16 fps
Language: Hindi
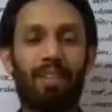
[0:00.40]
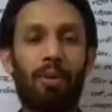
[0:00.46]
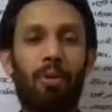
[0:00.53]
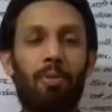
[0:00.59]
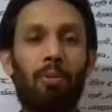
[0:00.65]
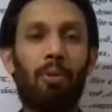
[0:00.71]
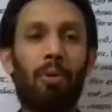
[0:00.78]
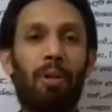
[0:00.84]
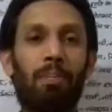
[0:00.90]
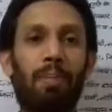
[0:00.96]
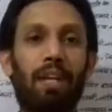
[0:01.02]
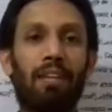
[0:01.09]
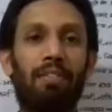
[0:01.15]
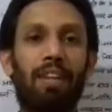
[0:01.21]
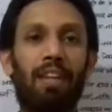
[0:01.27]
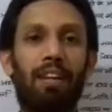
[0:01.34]
गुड मॉर्निंग
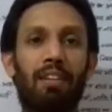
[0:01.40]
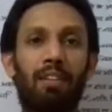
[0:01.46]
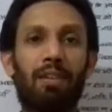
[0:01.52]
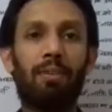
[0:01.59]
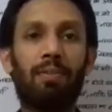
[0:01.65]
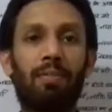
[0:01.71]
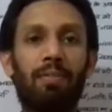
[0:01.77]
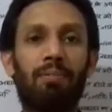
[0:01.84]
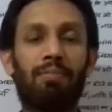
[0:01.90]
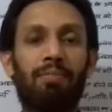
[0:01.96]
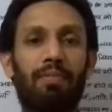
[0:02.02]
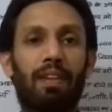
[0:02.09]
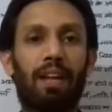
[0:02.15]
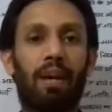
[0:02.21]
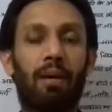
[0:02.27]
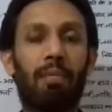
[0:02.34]
प्यारे विद्यार्थियों
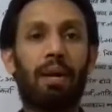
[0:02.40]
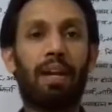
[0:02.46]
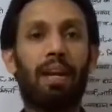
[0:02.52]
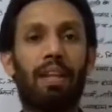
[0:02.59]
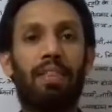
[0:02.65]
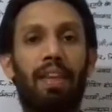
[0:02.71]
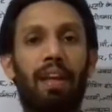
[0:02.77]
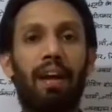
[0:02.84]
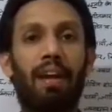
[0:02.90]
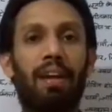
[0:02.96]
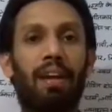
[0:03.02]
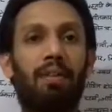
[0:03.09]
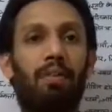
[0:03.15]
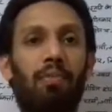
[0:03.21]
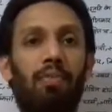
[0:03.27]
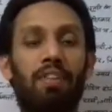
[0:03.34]
हमारा अध्याय
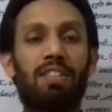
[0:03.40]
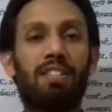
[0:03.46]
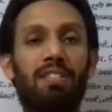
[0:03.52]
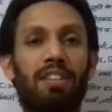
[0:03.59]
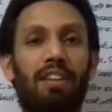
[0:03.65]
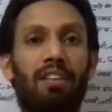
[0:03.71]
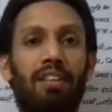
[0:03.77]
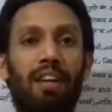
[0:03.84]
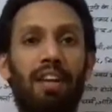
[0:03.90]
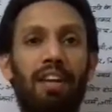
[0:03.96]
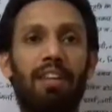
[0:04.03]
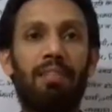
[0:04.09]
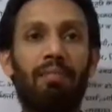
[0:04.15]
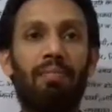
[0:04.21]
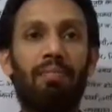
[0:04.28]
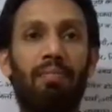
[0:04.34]
है वो फर्स्ट चल रहा है